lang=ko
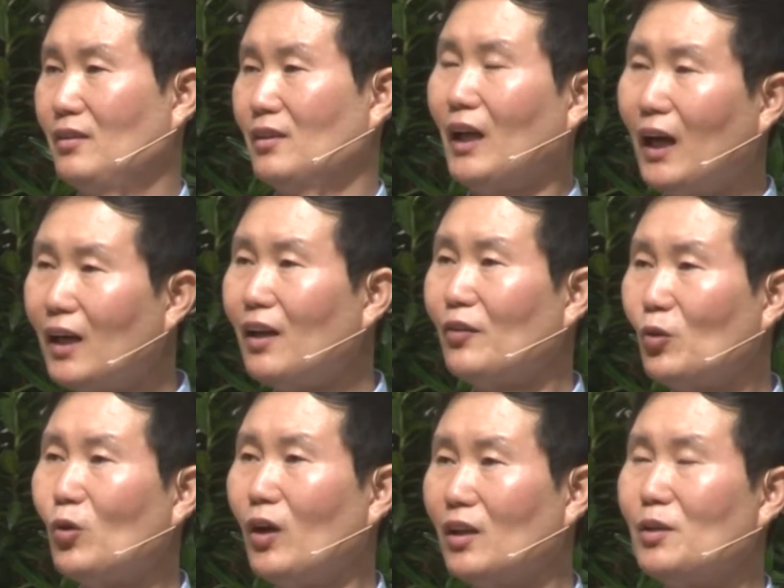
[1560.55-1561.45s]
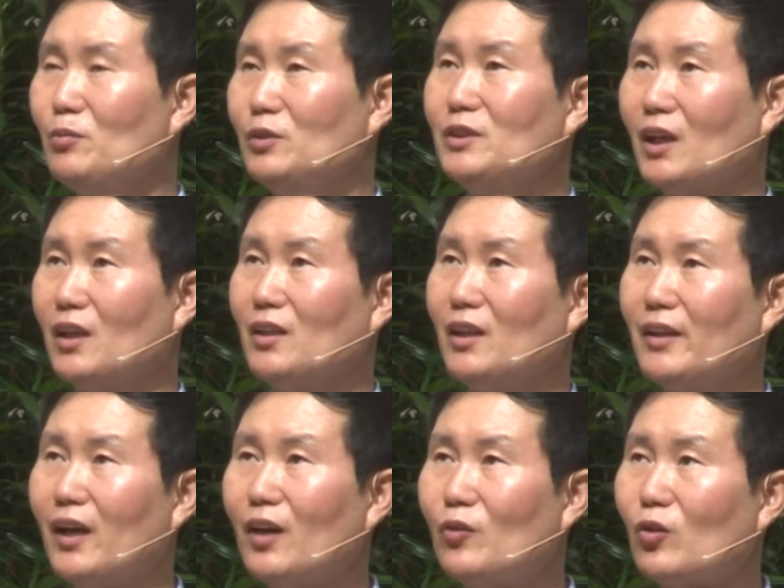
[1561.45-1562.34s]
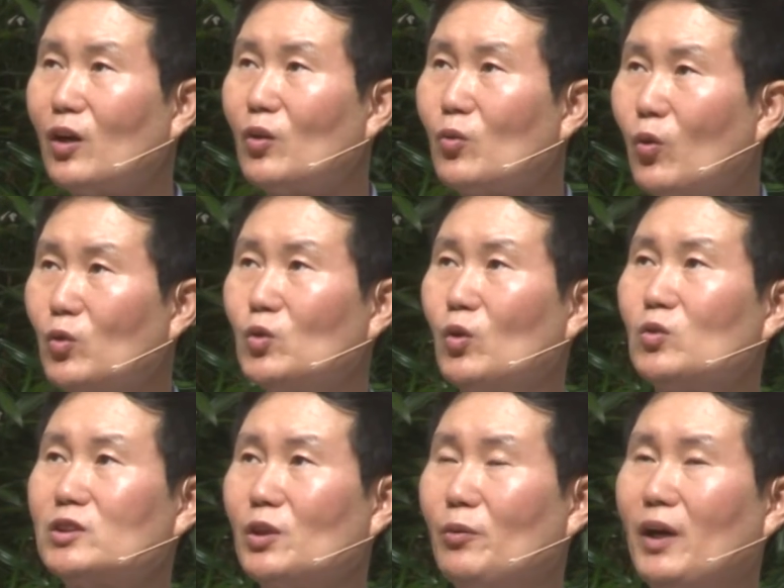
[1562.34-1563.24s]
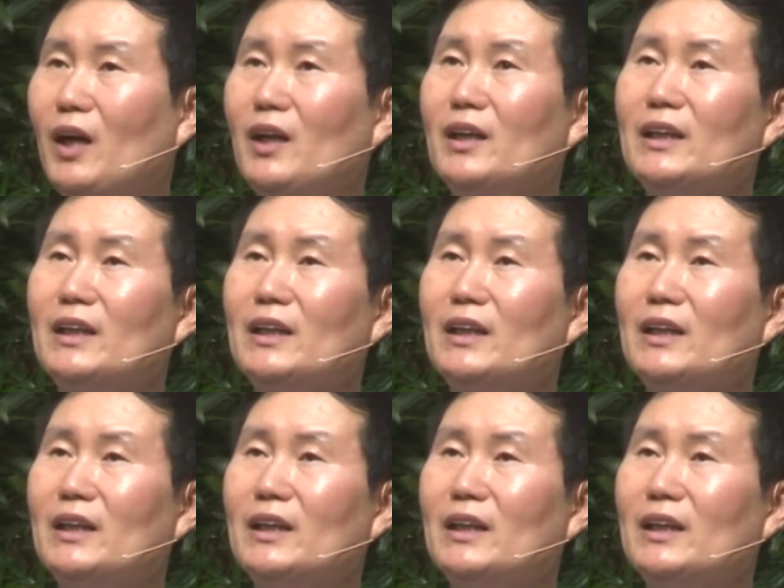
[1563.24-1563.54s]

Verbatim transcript: 나 하나 성공하는 게 문제가 아니라 내가 속한 공동체와